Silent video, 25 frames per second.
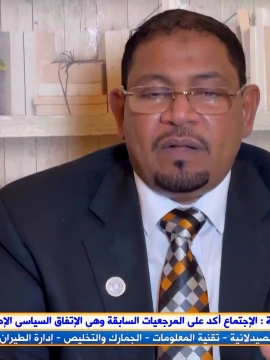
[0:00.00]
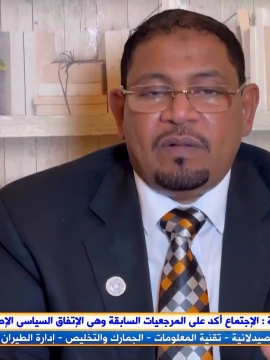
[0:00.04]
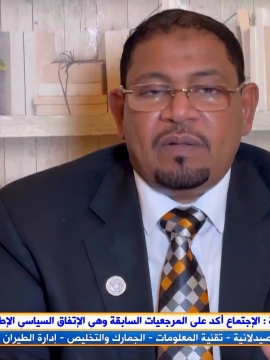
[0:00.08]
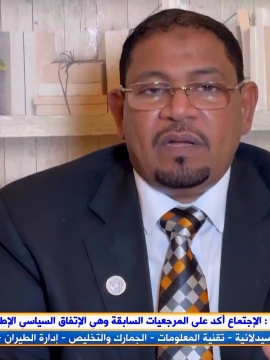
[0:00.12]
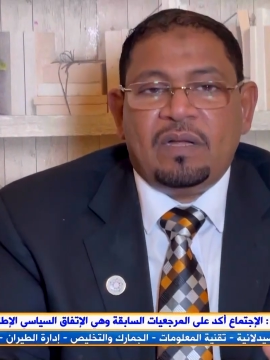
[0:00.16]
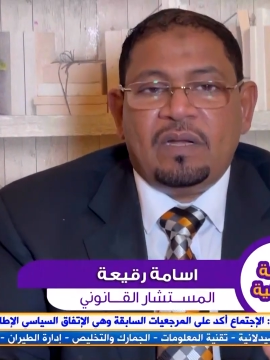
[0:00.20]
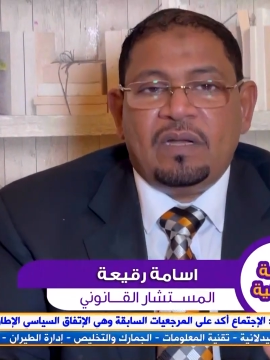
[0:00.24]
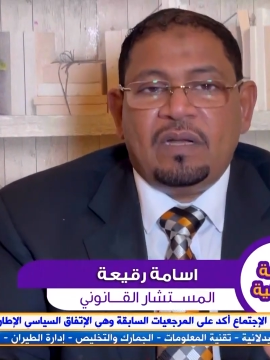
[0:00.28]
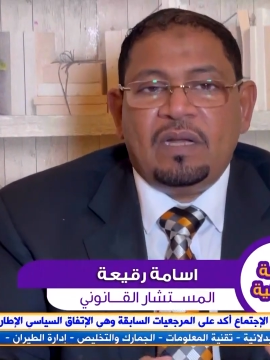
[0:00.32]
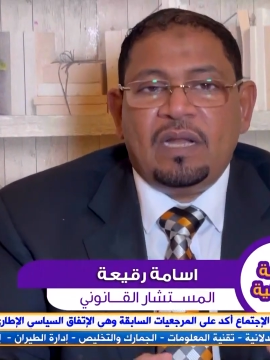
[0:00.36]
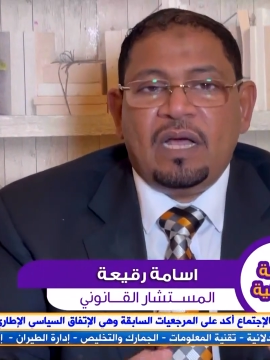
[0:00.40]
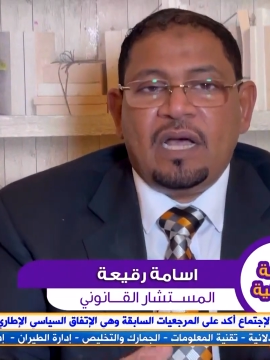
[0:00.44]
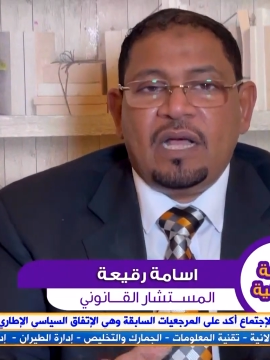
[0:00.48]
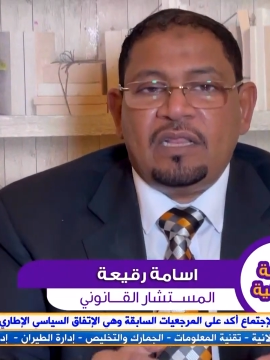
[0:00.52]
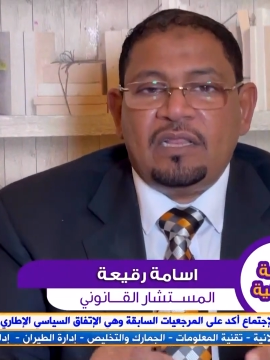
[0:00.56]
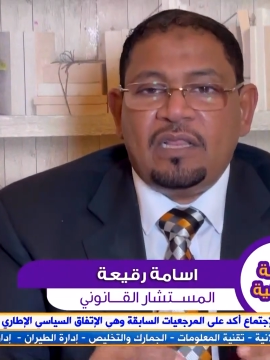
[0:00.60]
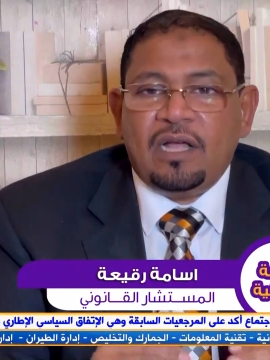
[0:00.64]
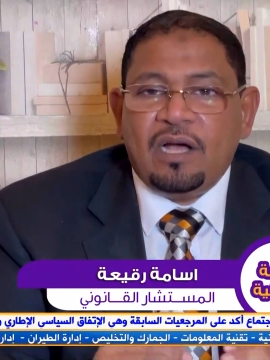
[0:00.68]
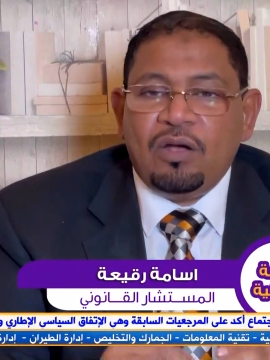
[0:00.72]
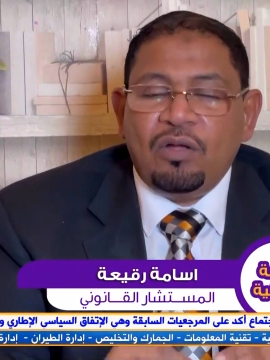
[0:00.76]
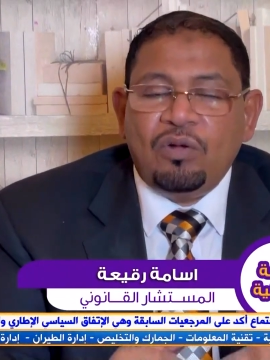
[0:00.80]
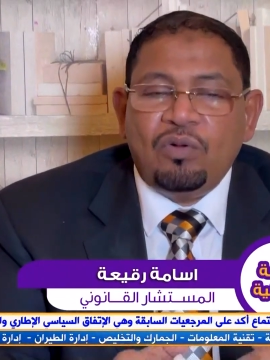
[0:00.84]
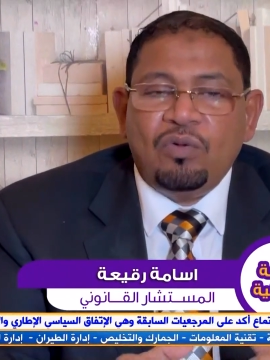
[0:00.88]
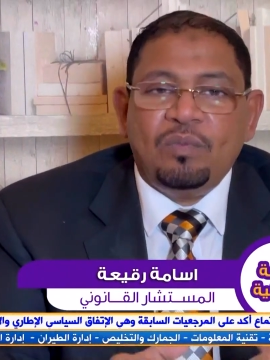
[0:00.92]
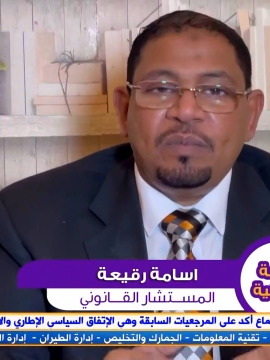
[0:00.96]
لا
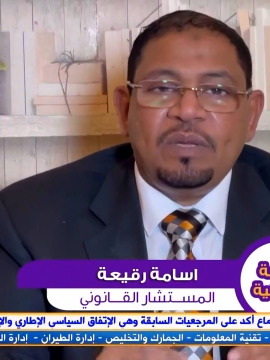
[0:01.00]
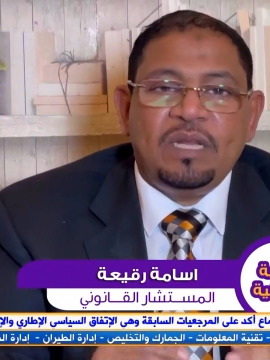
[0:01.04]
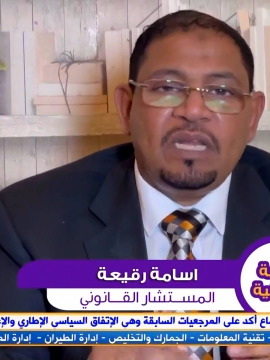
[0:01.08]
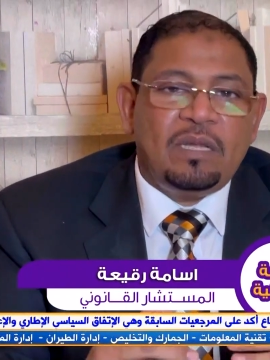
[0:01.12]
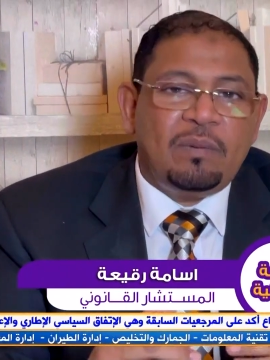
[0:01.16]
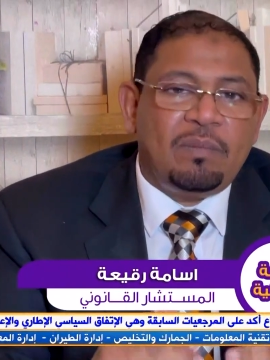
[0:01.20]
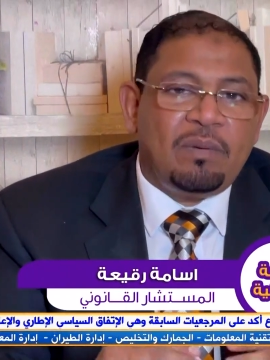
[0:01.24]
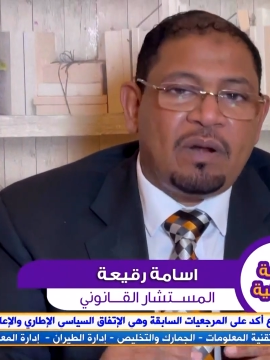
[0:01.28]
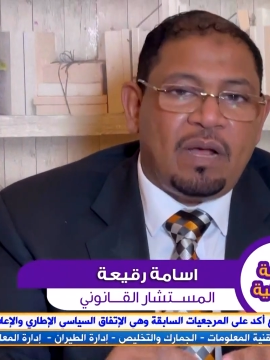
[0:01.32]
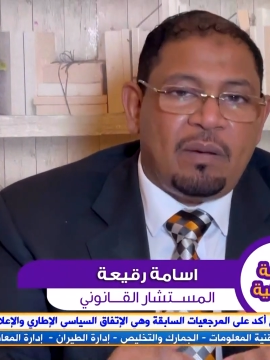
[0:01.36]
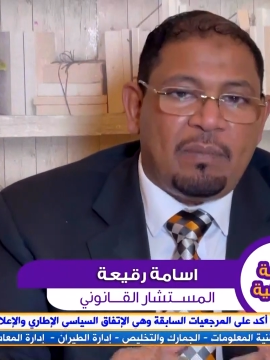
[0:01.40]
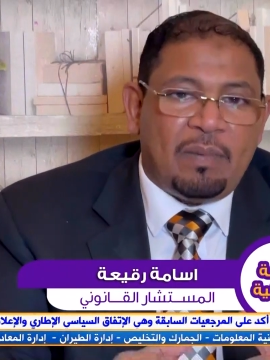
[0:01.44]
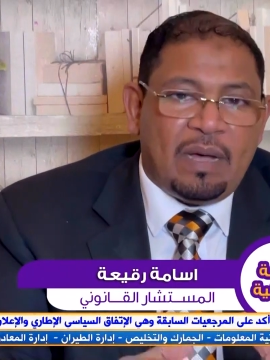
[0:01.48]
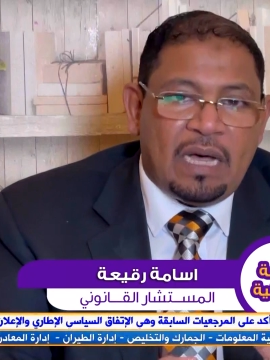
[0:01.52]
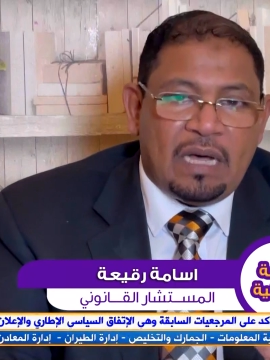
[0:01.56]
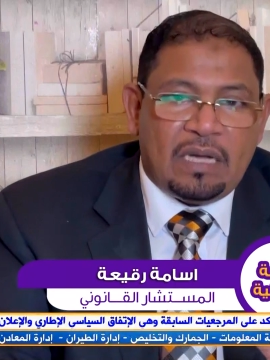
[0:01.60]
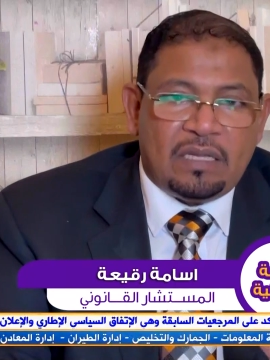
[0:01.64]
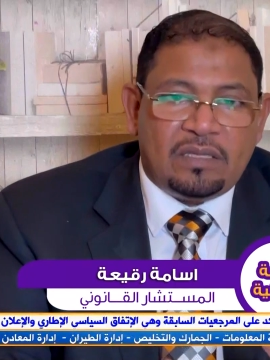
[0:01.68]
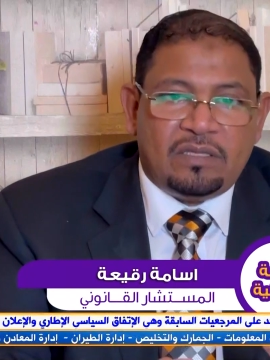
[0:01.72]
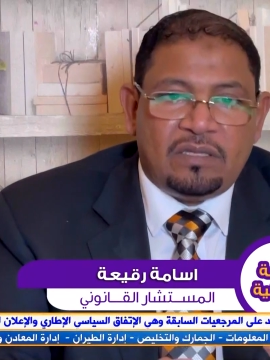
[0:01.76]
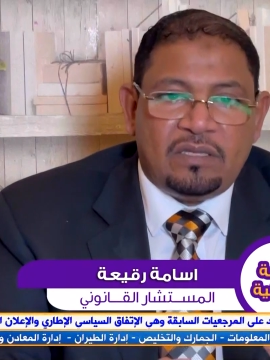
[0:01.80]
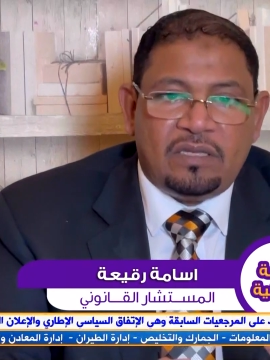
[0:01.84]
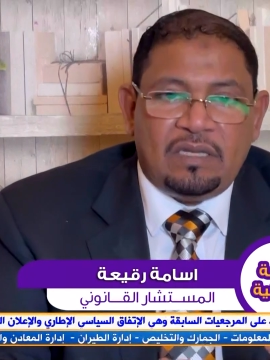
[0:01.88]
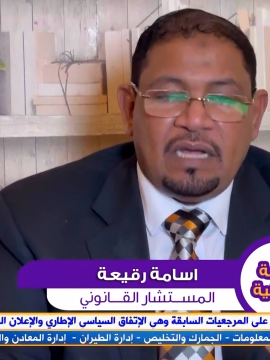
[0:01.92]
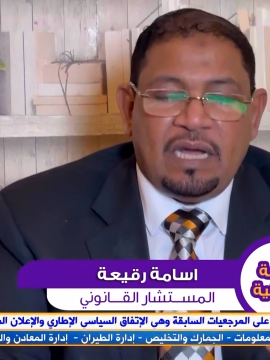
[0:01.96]
تخلو من إبرام
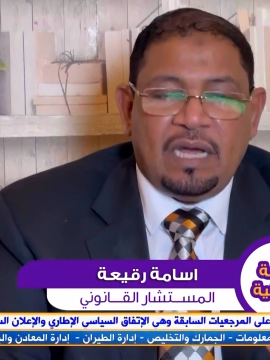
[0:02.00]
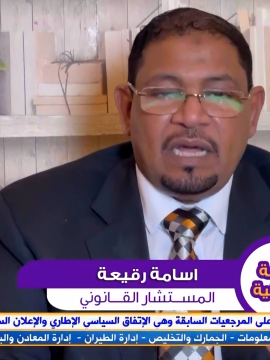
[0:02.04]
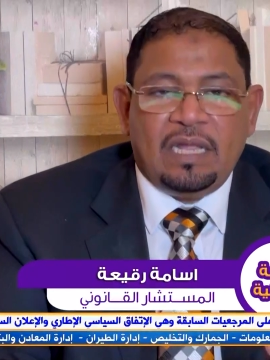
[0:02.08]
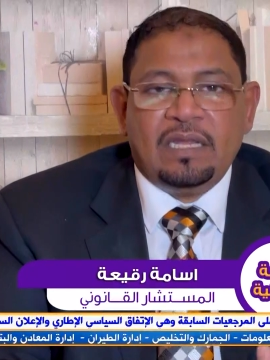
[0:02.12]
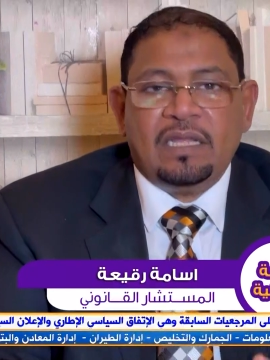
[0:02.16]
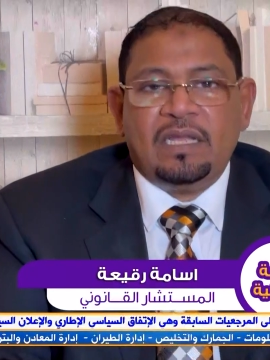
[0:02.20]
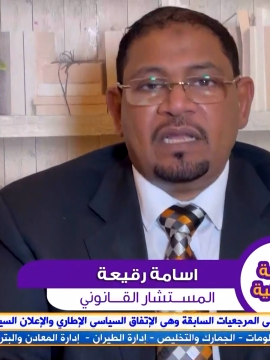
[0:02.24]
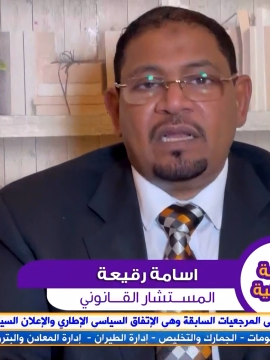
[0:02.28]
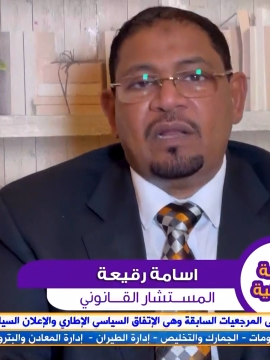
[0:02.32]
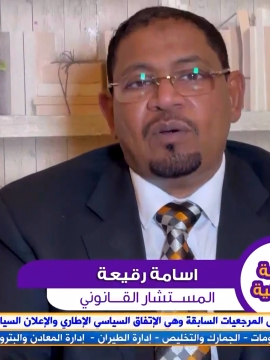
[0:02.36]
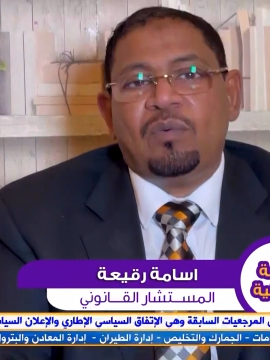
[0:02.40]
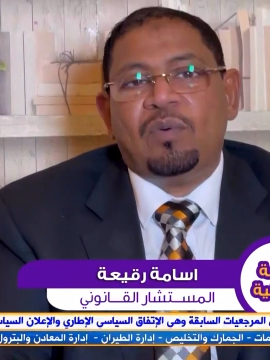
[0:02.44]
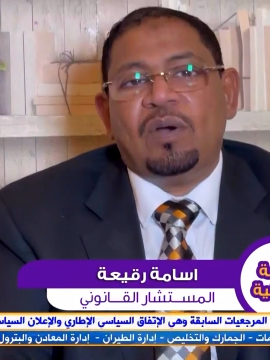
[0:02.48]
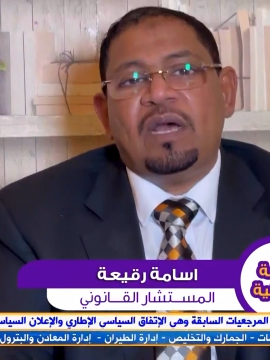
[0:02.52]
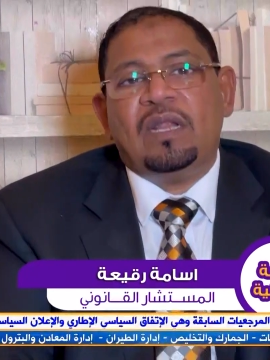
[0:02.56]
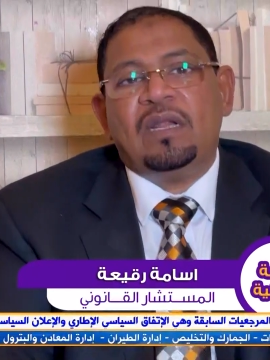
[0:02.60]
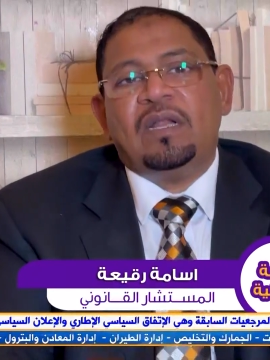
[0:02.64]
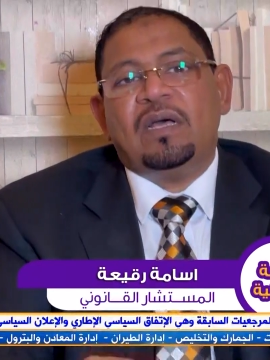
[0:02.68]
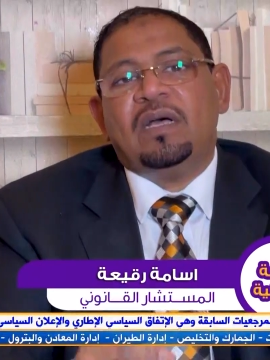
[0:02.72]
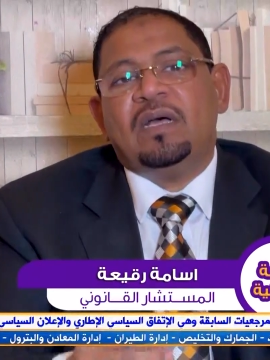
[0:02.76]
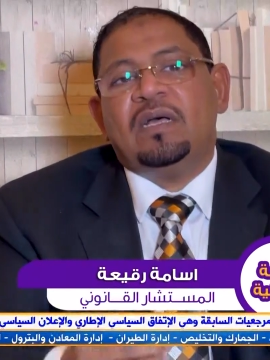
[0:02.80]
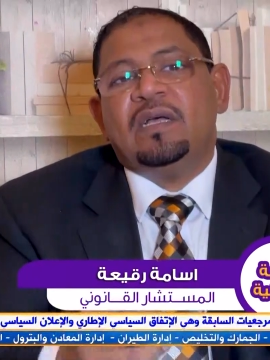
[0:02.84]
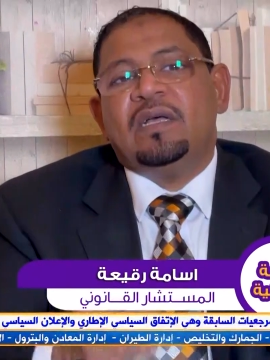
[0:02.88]
عقد يعني لو أنا